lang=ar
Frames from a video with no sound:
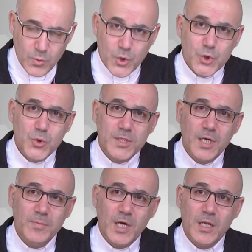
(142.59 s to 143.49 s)
وخصوصا
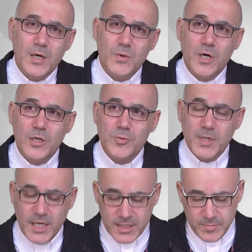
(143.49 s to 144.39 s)
بهالأوقات
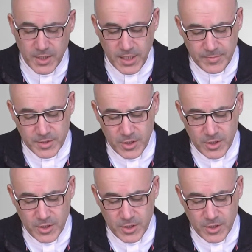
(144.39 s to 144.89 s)
وبالأزمة اللي عم